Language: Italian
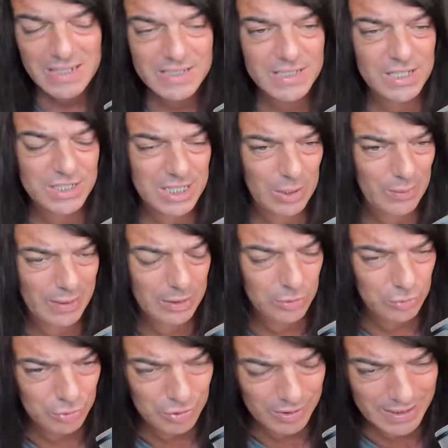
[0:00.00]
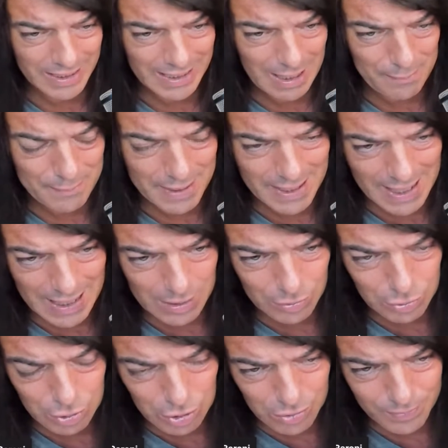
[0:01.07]
Se c'è qualcuno che cambia
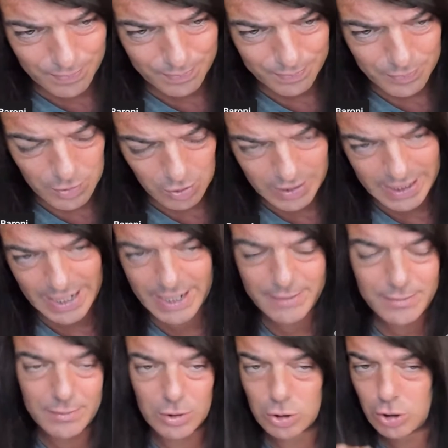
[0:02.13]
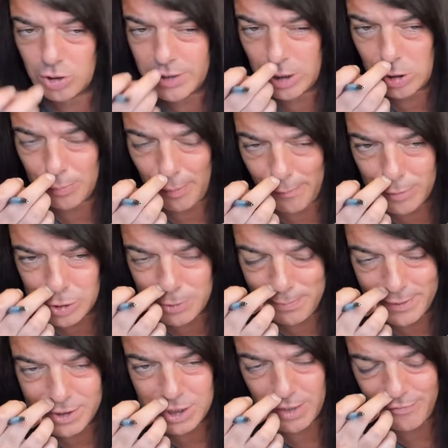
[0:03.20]
l'auto, ok, io te l'ho detto proprio
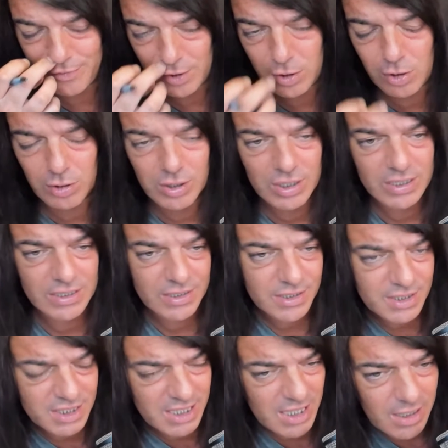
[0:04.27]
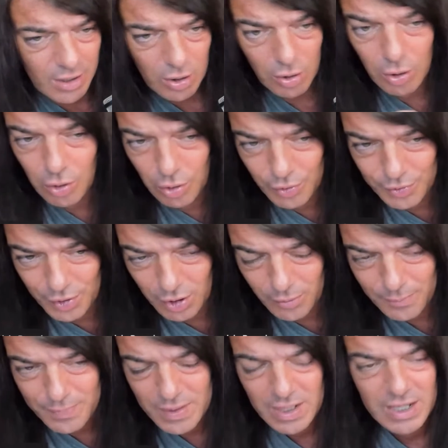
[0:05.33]
specifico, sì o
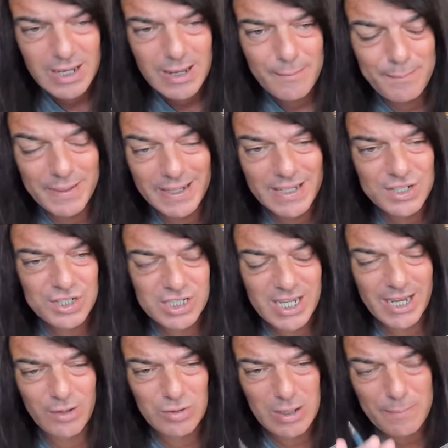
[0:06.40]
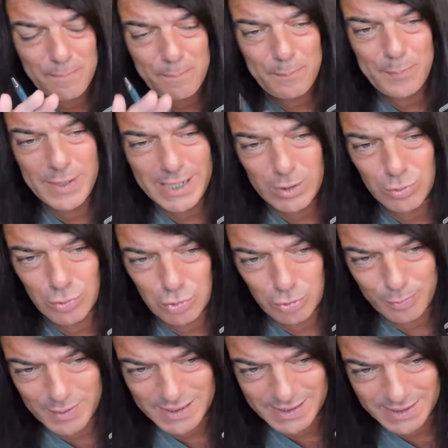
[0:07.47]
no, perché c'è una
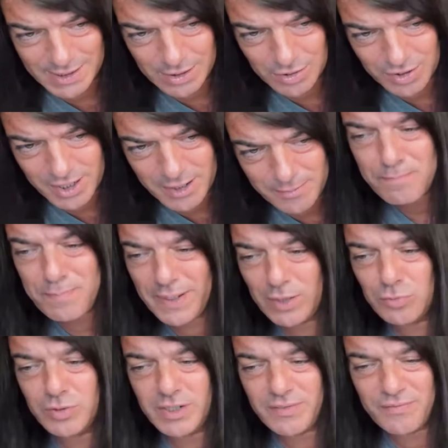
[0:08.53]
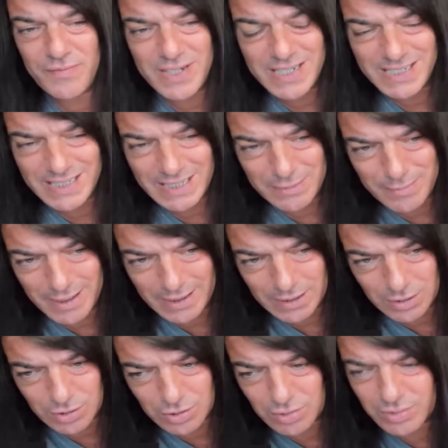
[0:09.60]
preoccupazione per un
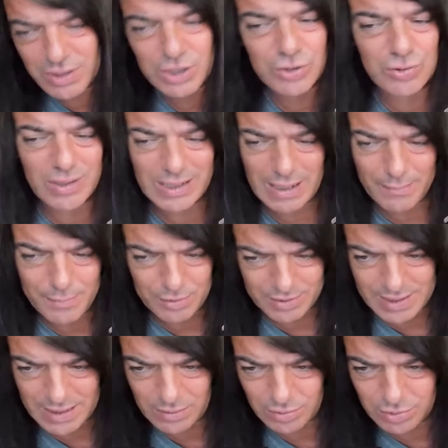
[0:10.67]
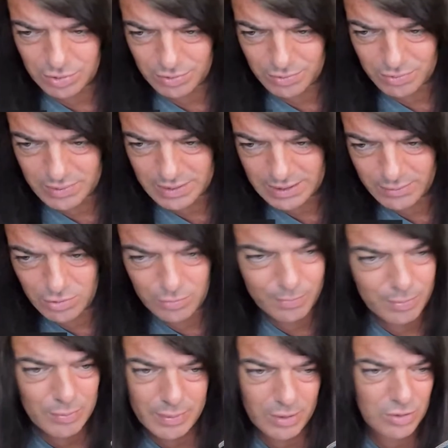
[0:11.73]
investimento, nessun cambio d'auto, guarda, lo
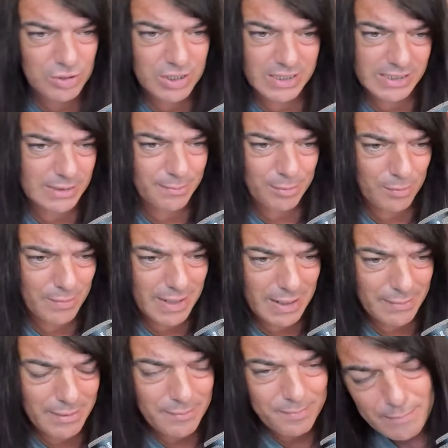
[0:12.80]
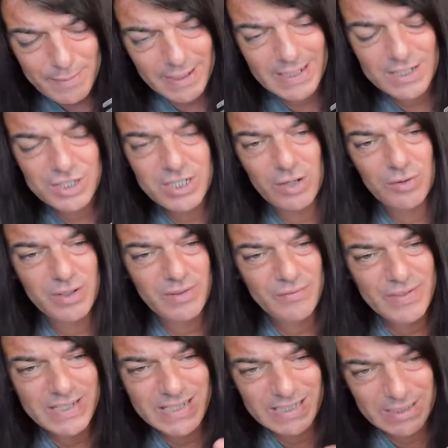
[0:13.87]
pubblico senza problemi, perché c'è un
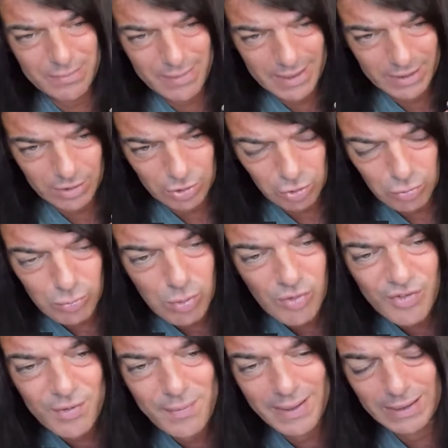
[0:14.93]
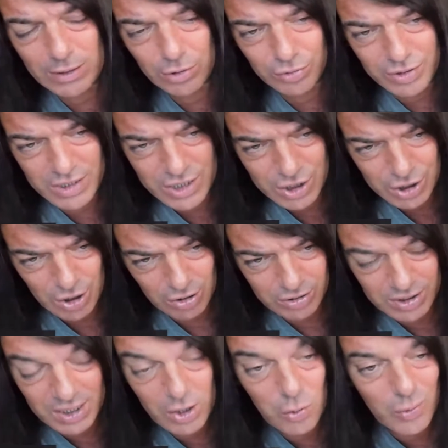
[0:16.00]
investimento, un movimento di
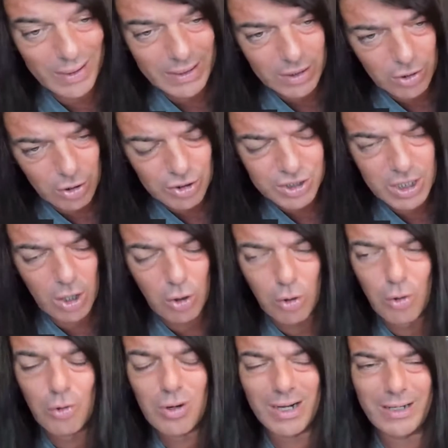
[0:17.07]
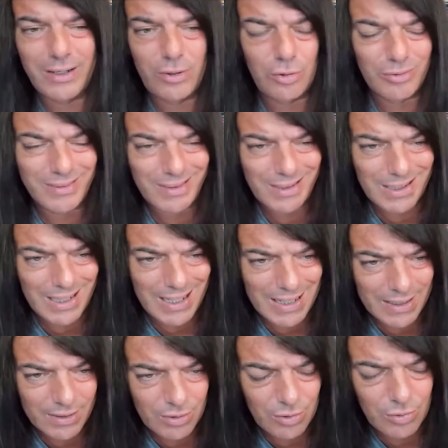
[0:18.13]
soldi, qualcosa o al
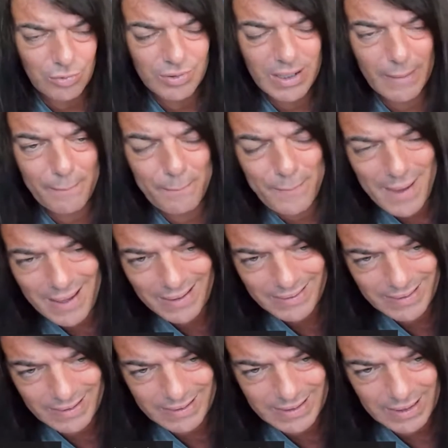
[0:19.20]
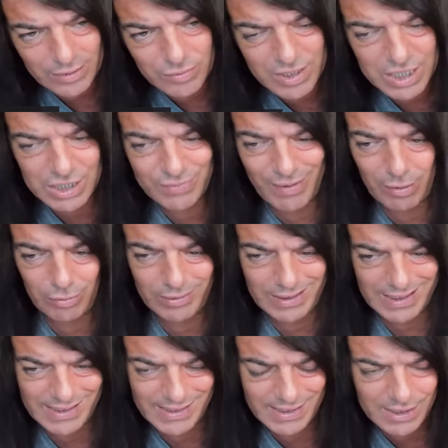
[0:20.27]
contrario una perdita, una
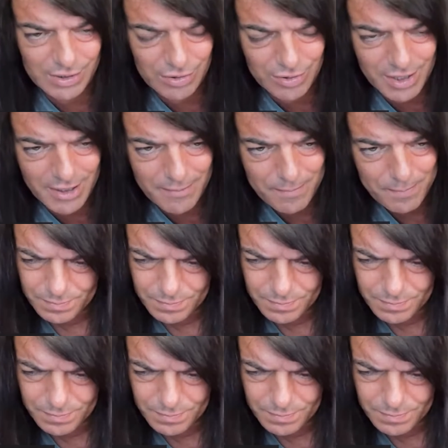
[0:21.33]
svalutazione.